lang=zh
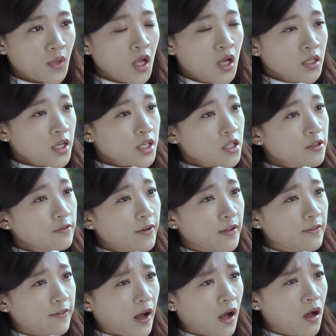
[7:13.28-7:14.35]
他是
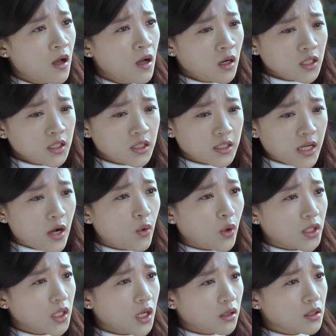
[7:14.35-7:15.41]
犯法，可警察
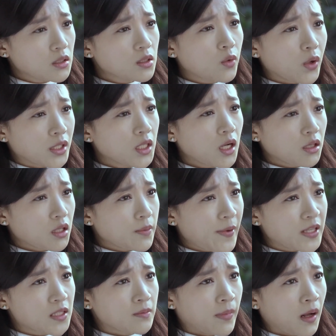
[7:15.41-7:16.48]
管得了一次，管得了一
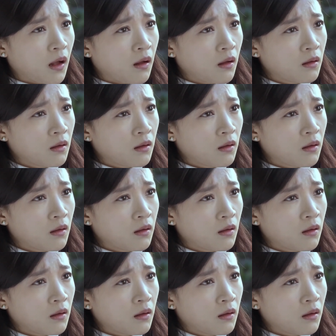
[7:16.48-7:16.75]
辈子吗？